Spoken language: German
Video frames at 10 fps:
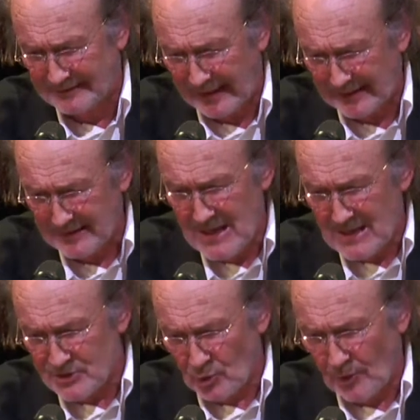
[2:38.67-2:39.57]
denn
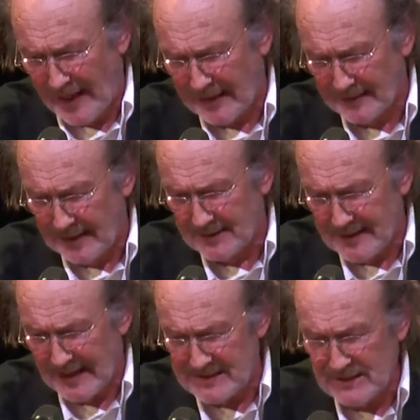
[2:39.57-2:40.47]
so eine
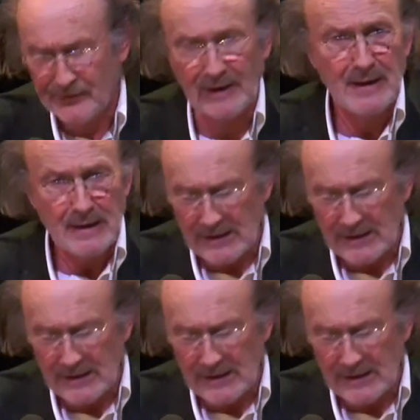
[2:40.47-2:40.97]
Naive